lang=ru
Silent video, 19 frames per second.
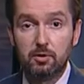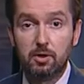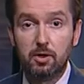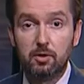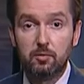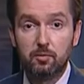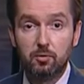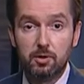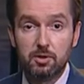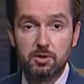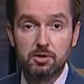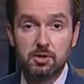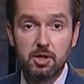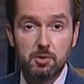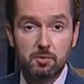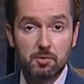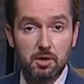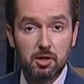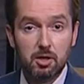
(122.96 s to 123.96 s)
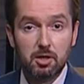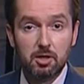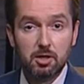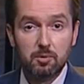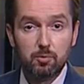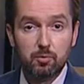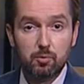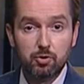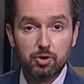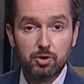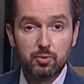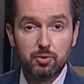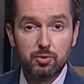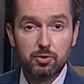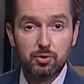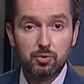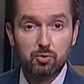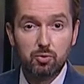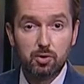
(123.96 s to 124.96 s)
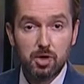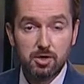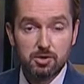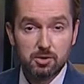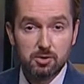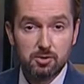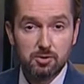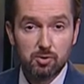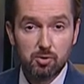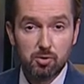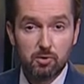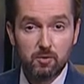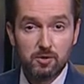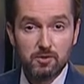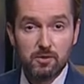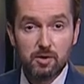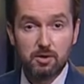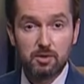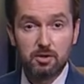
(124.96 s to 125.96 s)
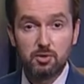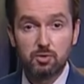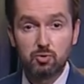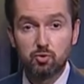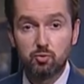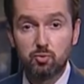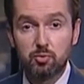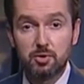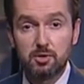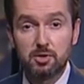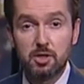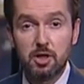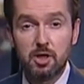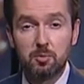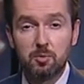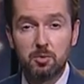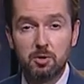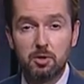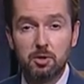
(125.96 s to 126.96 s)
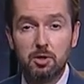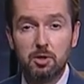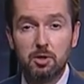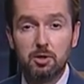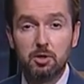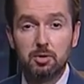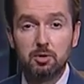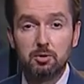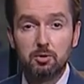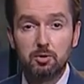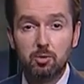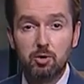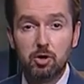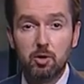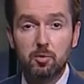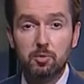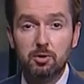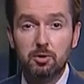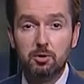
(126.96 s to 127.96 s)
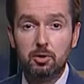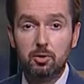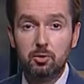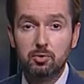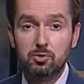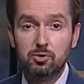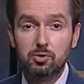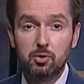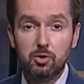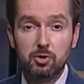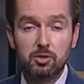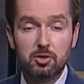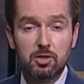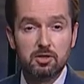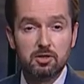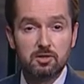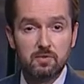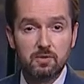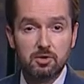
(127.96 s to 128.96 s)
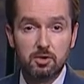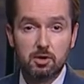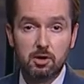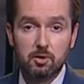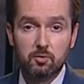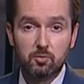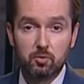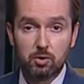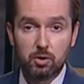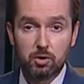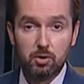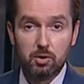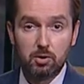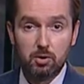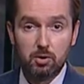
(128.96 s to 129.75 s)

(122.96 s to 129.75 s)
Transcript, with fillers: договоре займа может быть не указан срок возврата суммы займа, но определен срок действия договора.